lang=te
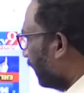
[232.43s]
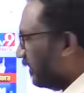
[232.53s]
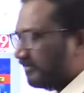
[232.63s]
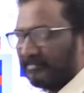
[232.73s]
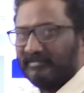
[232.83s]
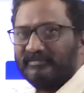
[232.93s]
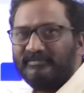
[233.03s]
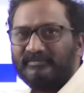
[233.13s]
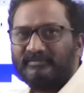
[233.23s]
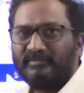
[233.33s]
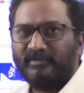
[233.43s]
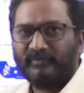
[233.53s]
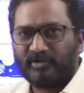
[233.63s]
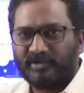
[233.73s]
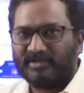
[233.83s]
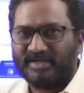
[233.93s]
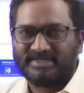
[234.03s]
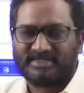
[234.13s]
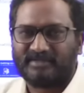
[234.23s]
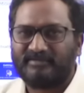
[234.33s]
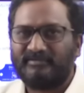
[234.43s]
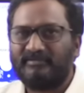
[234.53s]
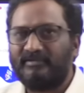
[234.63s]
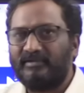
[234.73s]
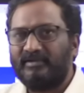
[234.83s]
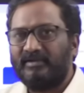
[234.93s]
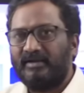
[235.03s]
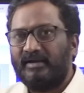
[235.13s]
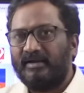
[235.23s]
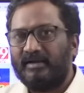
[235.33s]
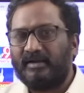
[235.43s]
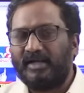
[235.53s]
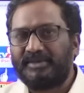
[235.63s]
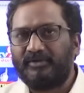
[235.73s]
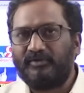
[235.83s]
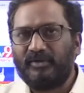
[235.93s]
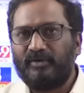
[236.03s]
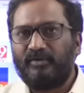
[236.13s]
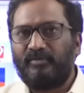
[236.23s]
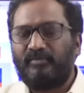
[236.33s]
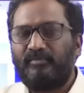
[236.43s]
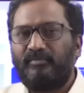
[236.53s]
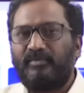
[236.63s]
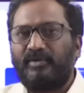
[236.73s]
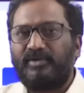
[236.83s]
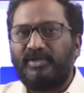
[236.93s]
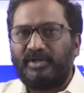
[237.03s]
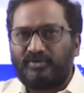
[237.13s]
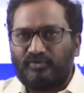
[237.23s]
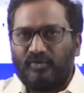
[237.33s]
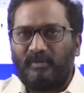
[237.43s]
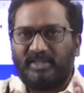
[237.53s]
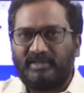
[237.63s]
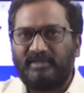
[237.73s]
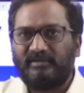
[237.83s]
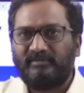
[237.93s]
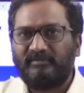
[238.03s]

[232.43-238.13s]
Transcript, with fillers: రైట్ వి గాట్ ద ఆన్సర్ గతంలో ఎక్కువ మంది